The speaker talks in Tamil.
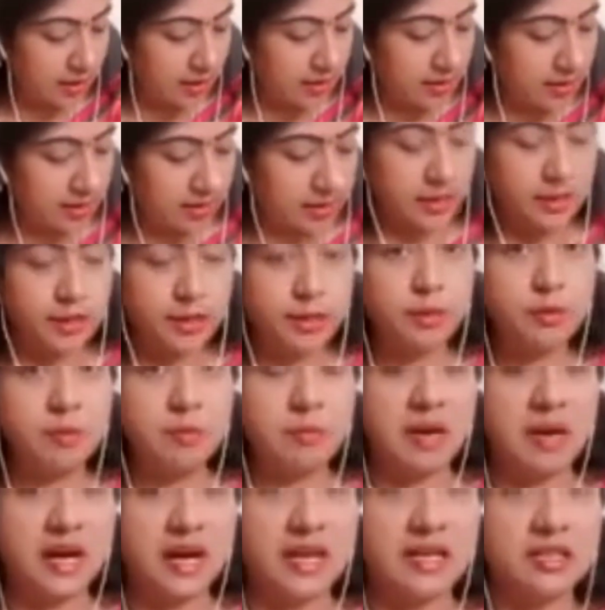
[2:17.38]
ரெண்டு
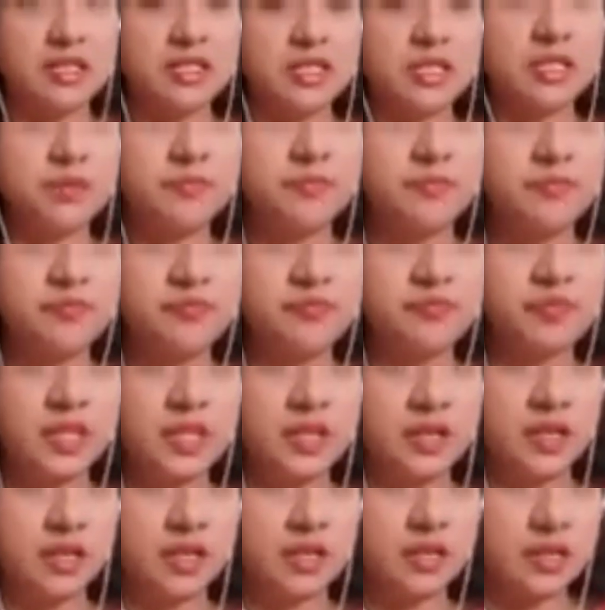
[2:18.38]
கிட்னியும் பாதிச்சு
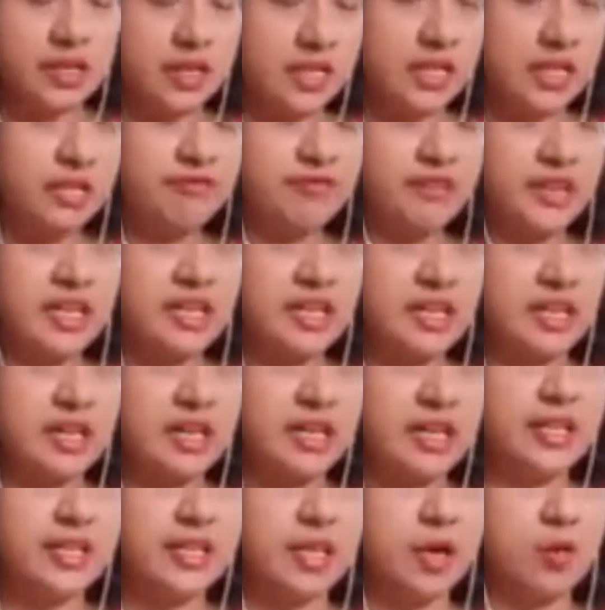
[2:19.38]
கிட்னி
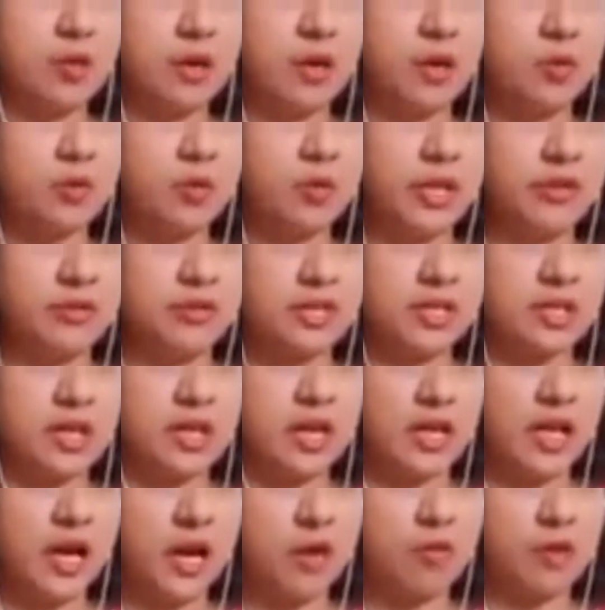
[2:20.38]
ஃபெயிலியரில் இன்றைக்கி அவங்க கூட்டிகிட்டு
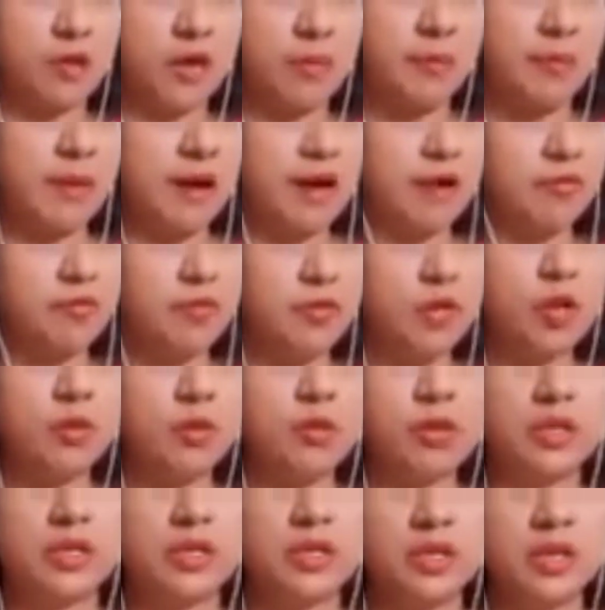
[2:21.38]
வந்திருக்காங்க அவங்க அப்பா அவ்வளோ
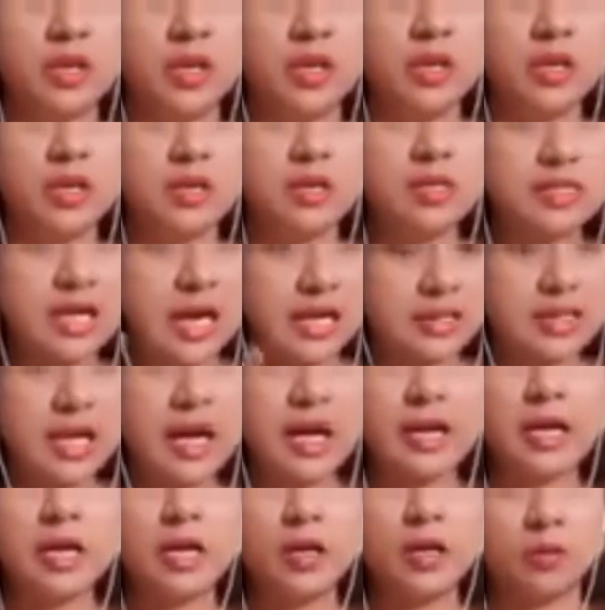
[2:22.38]
ஒரு
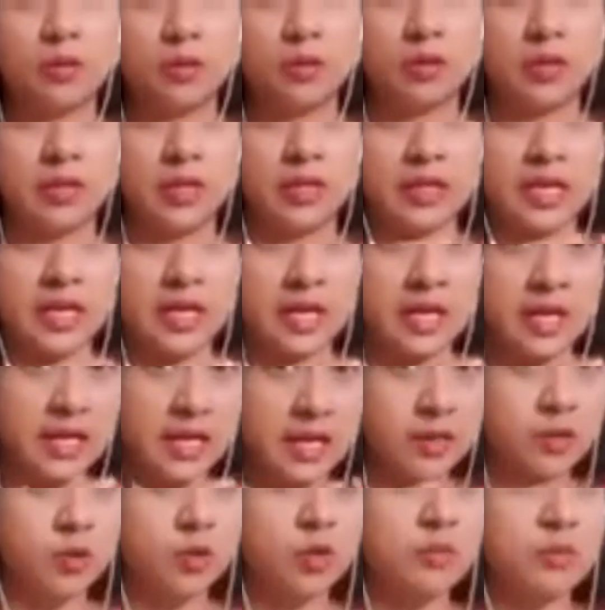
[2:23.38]
சாதாரண ஒரு
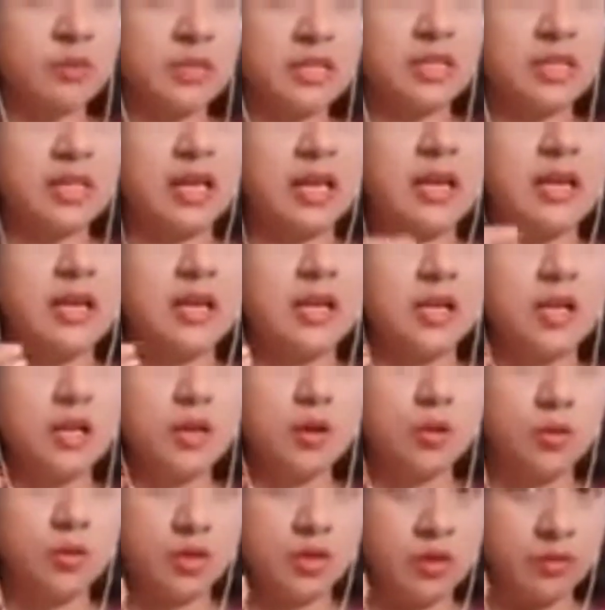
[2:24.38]
ஏழை குடும்பத்தில்
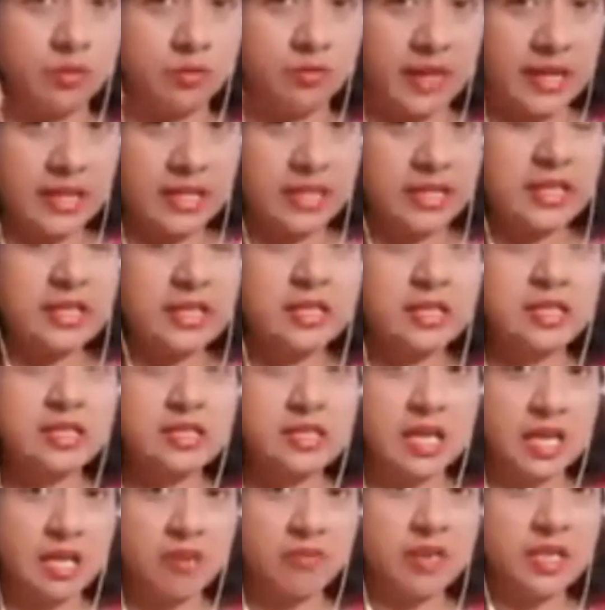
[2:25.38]
ஒரு வைத்தியத்துக்கு
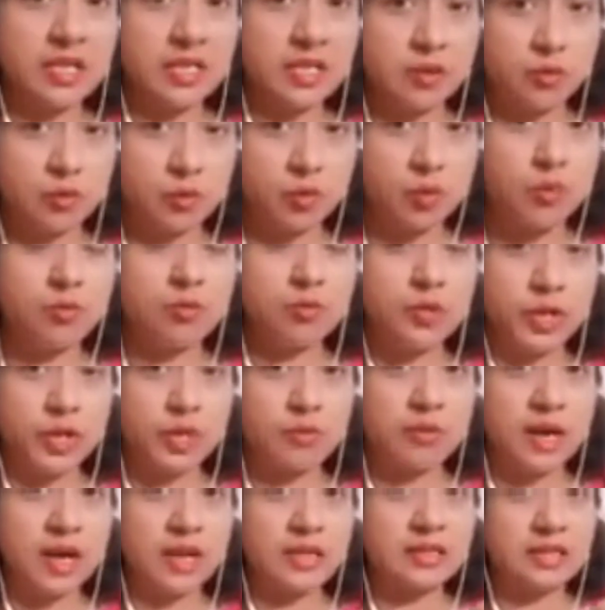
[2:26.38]
செலவழிக்க கூட
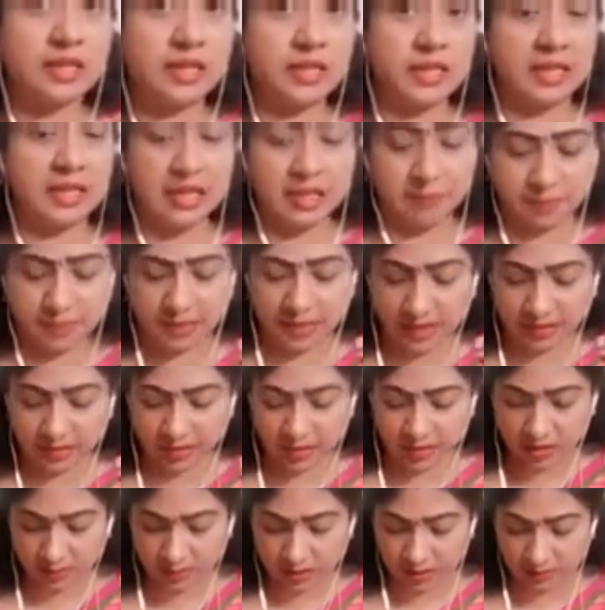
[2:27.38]
முடியுமான்னு தெரியல இப்போ தான்
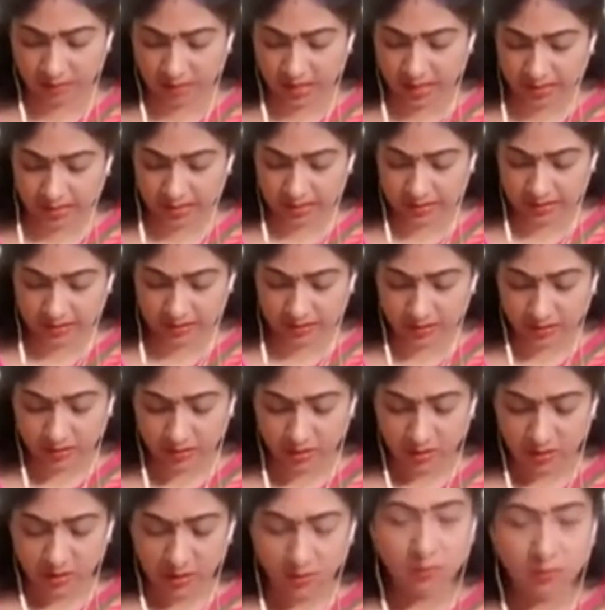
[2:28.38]
திருமணம் ஆகியிருக்கு
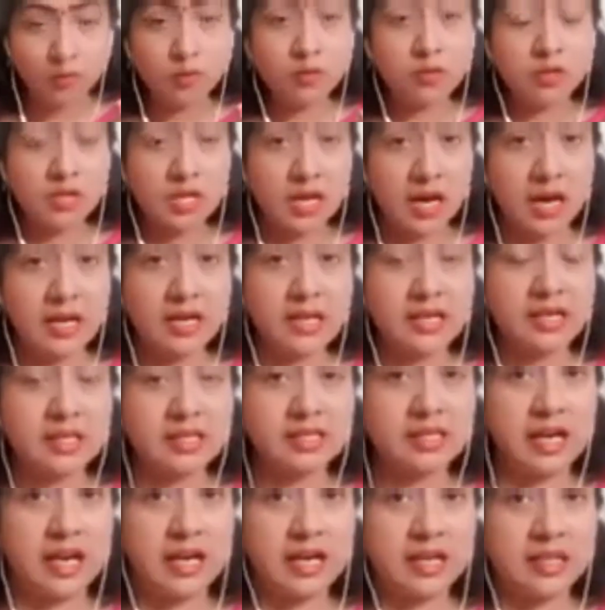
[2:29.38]
மூன்று
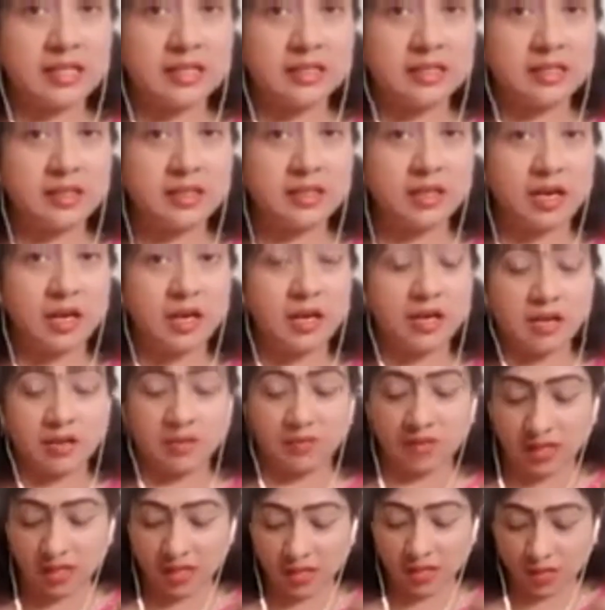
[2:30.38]
ஆண்டுகள் தான் ஆயிருக்கு
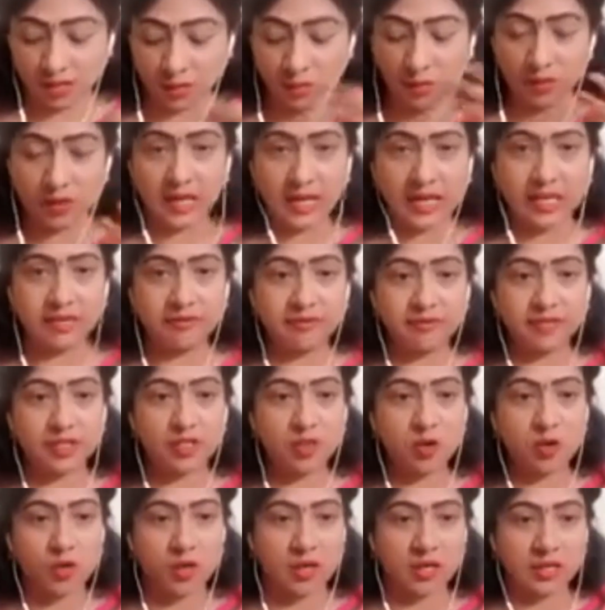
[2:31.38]
அவங்களுக்குன்னு ஒரு லைஃப்
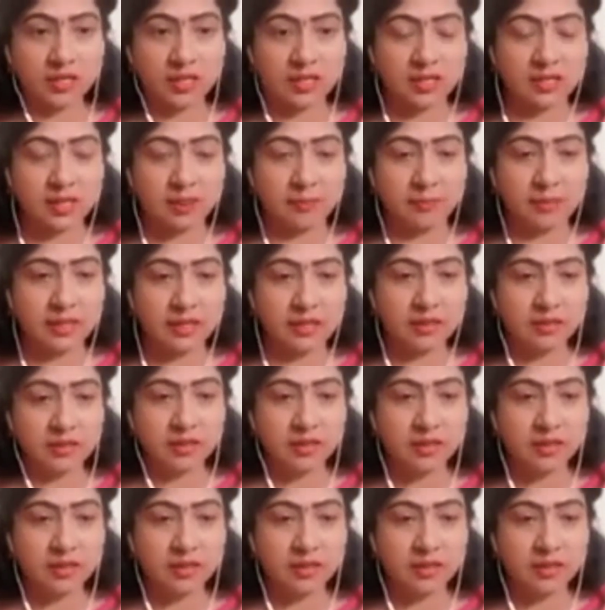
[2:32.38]
இருக்குது குழந்த இருக்காப்பா